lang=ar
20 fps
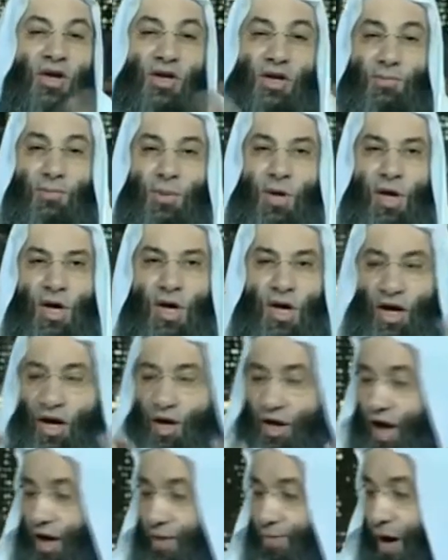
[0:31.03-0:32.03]
طيب
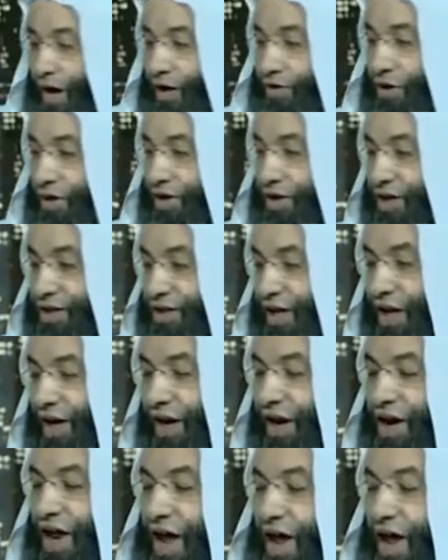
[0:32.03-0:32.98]
القلب حضرتك زي